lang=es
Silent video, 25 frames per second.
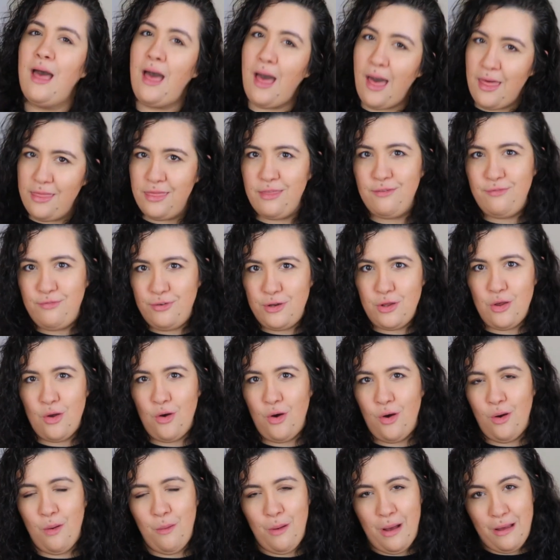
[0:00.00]
hace
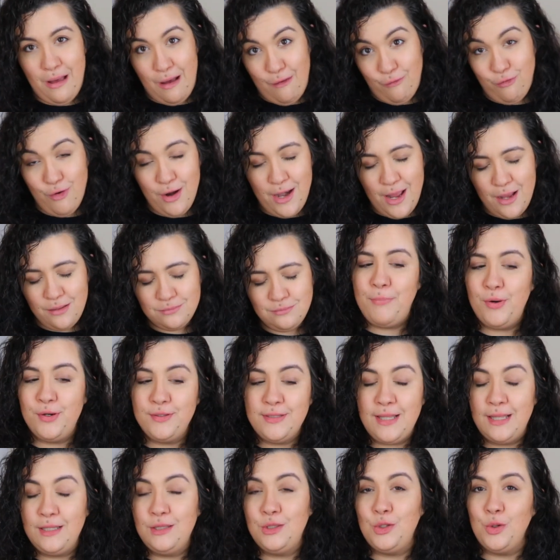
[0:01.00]
frío afuera, por
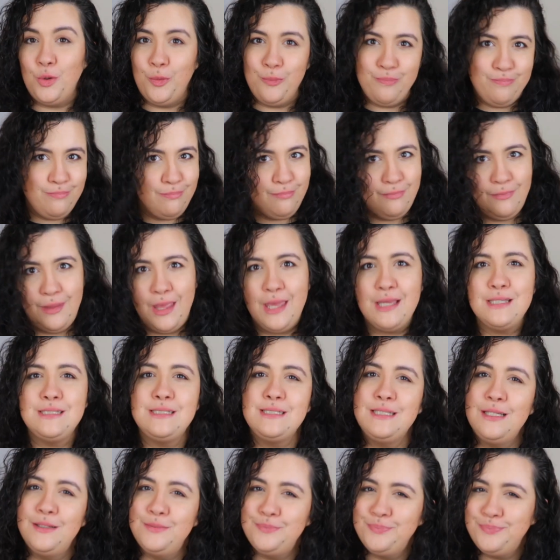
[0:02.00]
tanto
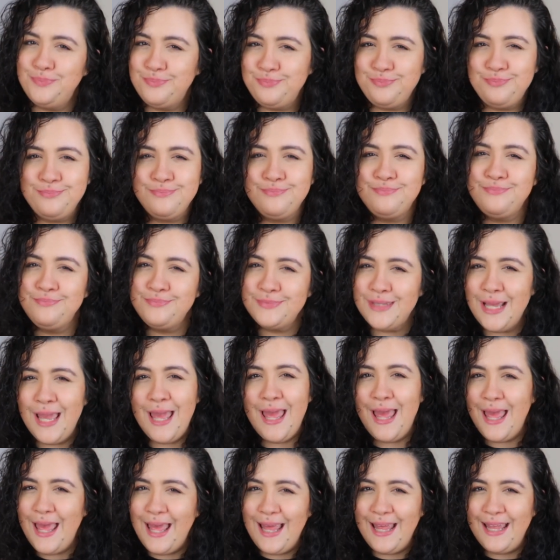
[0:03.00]
es
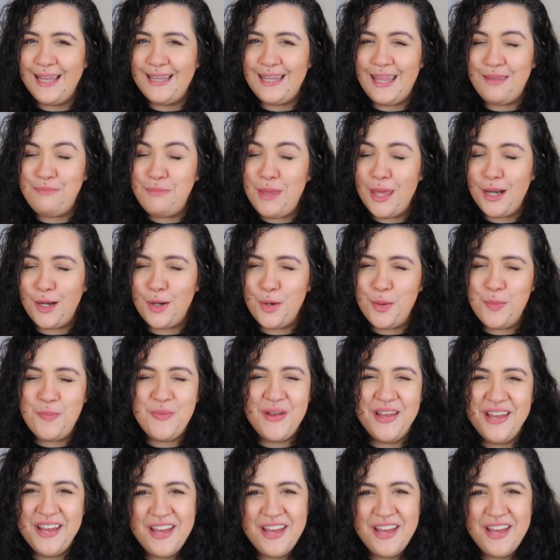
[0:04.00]
de invierno,